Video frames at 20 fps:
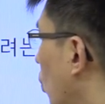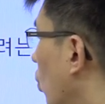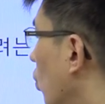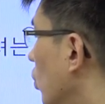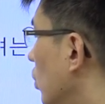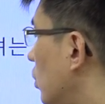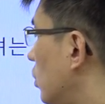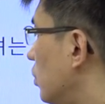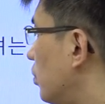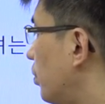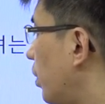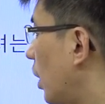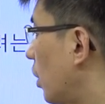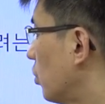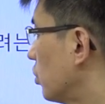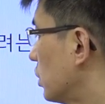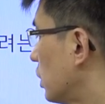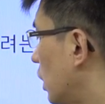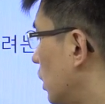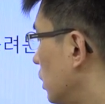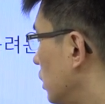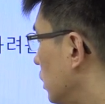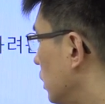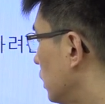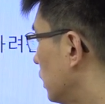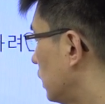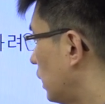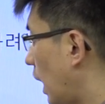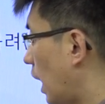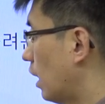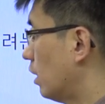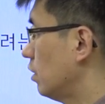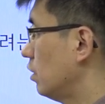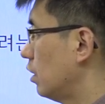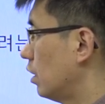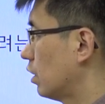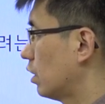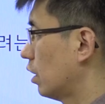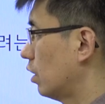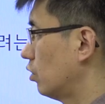공급하고자 하는 양을
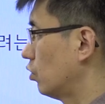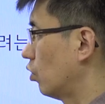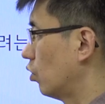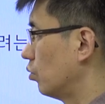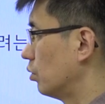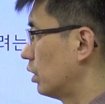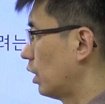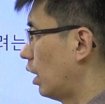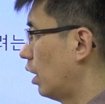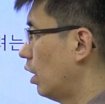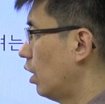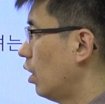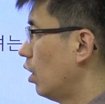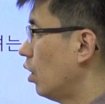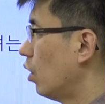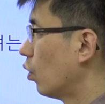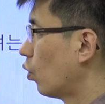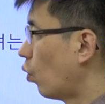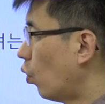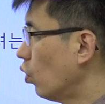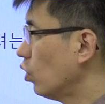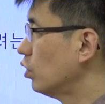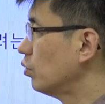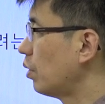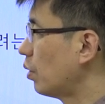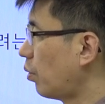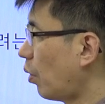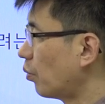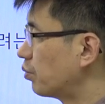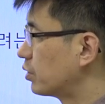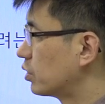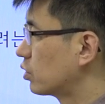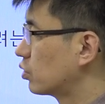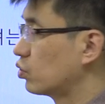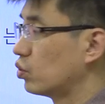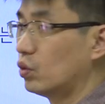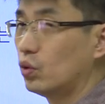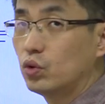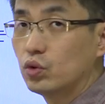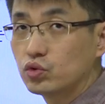얘기하는 겁니다. 공급의
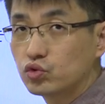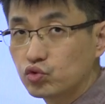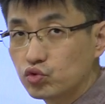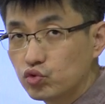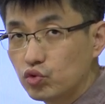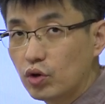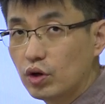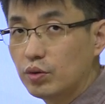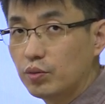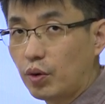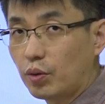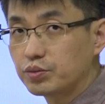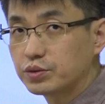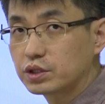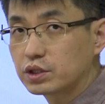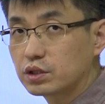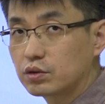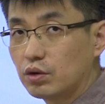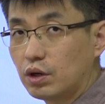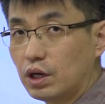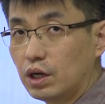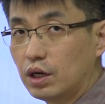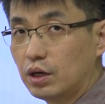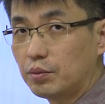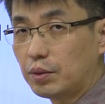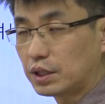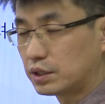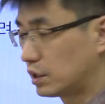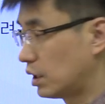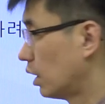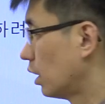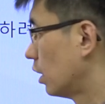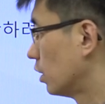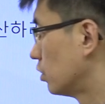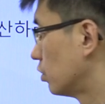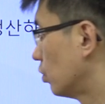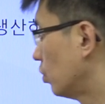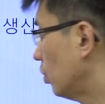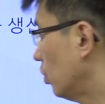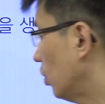법칙도 수요의 법칙과
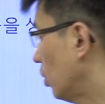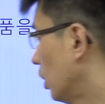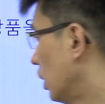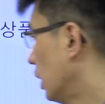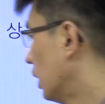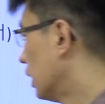마찬가지로